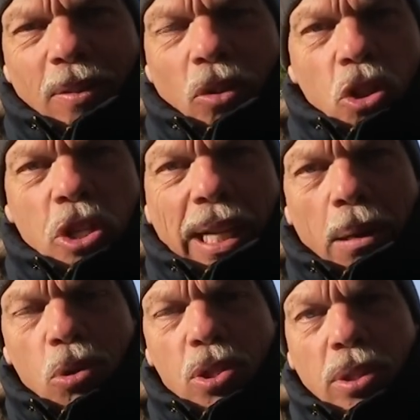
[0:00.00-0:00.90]
nós
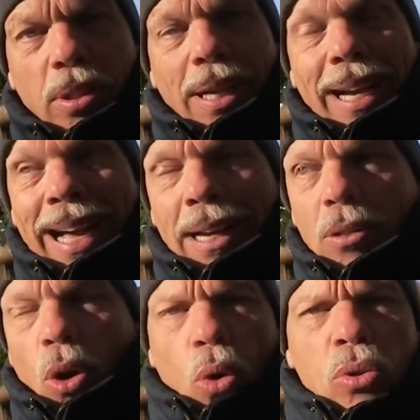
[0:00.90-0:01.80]
chegamos a
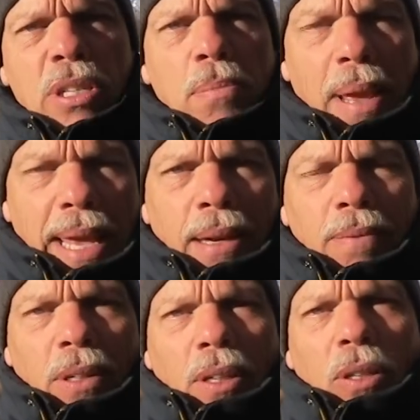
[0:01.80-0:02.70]
11h30
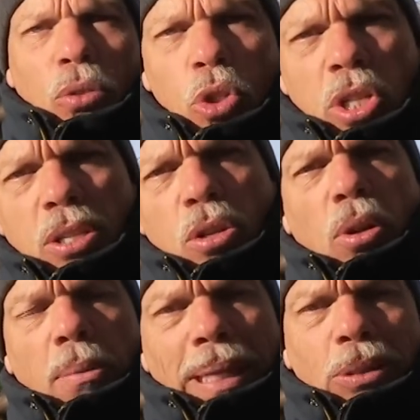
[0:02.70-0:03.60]
no
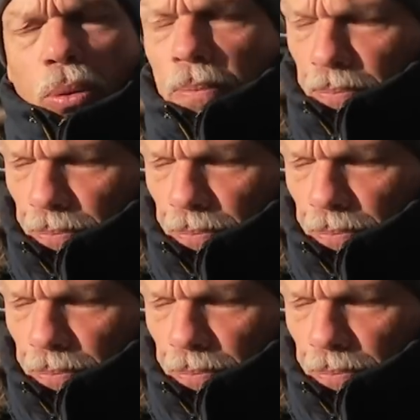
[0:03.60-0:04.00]
estacionamento